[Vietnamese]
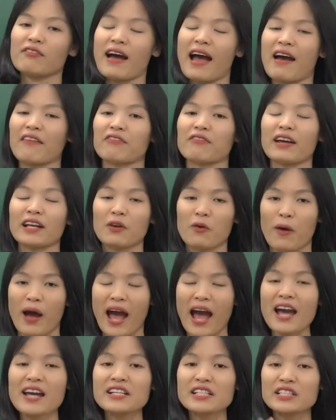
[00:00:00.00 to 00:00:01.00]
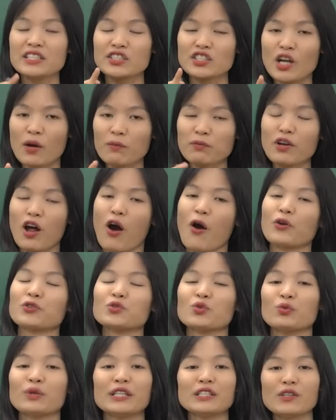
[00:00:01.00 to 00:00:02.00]
và văn hóa trong đó
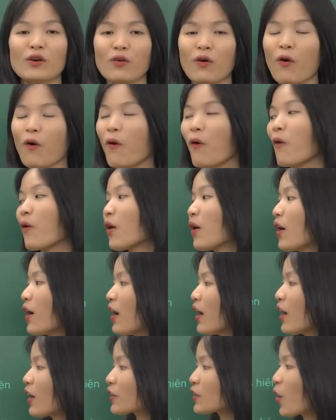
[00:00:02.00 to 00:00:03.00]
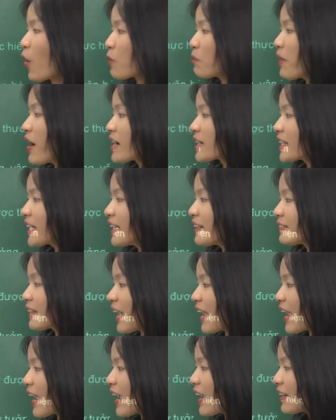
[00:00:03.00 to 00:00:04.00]
chú ý cho cô đổi mới kinh
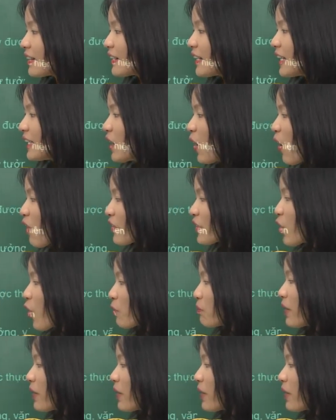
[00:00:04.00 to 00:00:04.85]
tế đi đôi với đổi